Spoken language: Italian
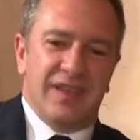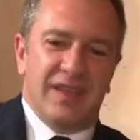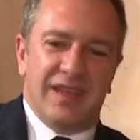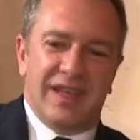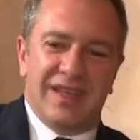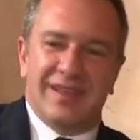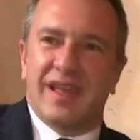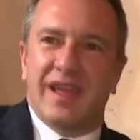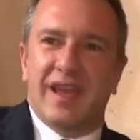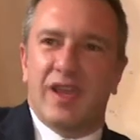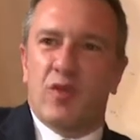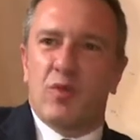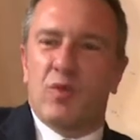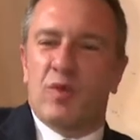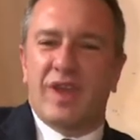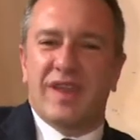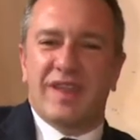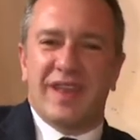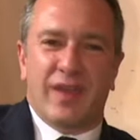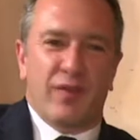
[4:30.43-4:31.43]
andare
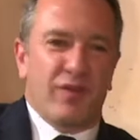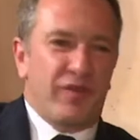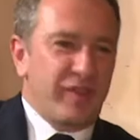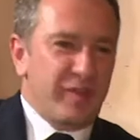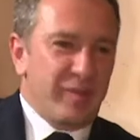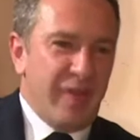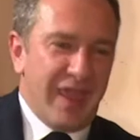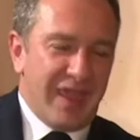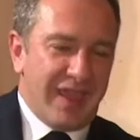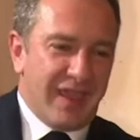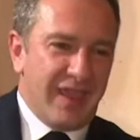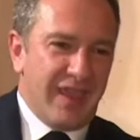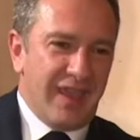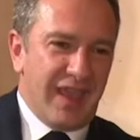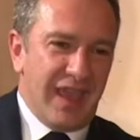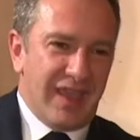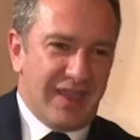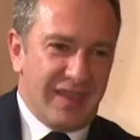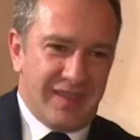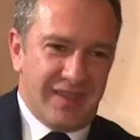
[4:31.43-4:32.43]
comunque a dare un feedback
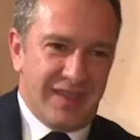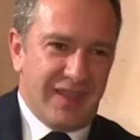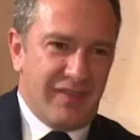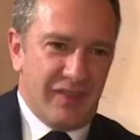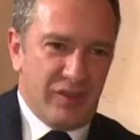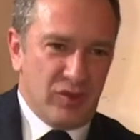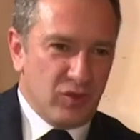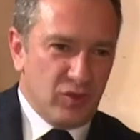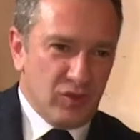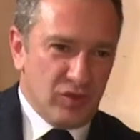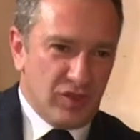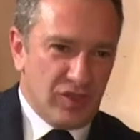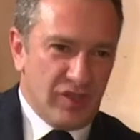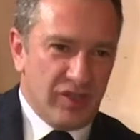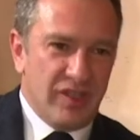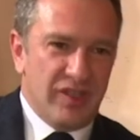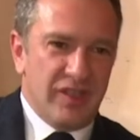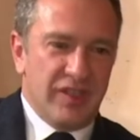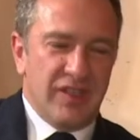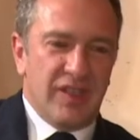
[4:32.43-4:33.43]
a chi ti ha
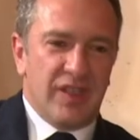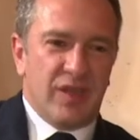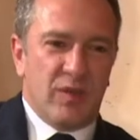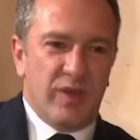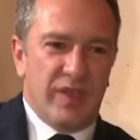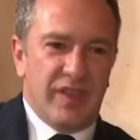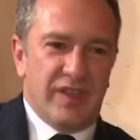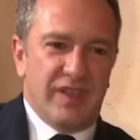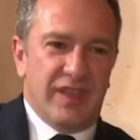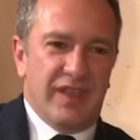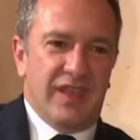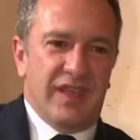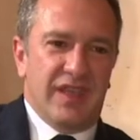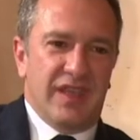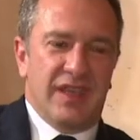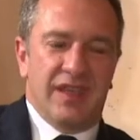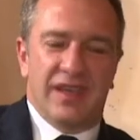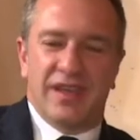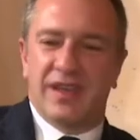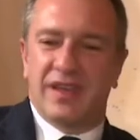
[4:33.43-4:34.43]
venduto quindi il,
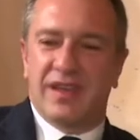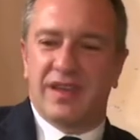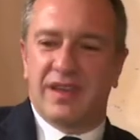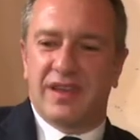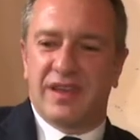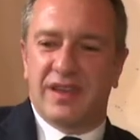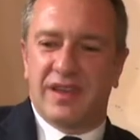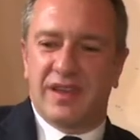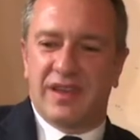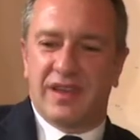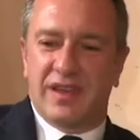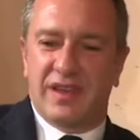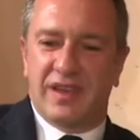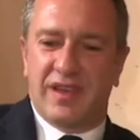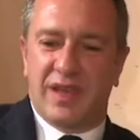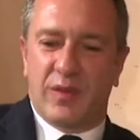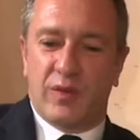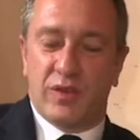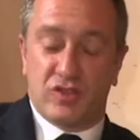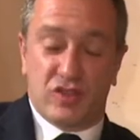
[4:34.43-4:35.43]
eh,
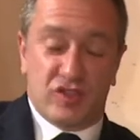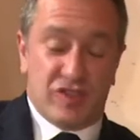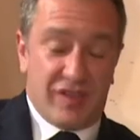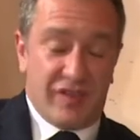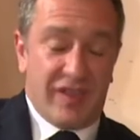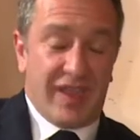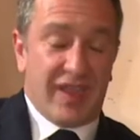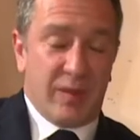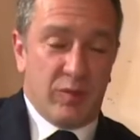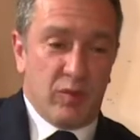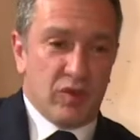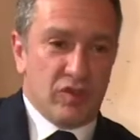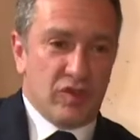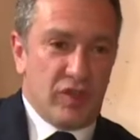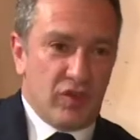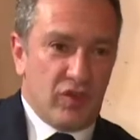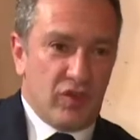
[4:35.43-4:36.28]
e questo serve anche molto a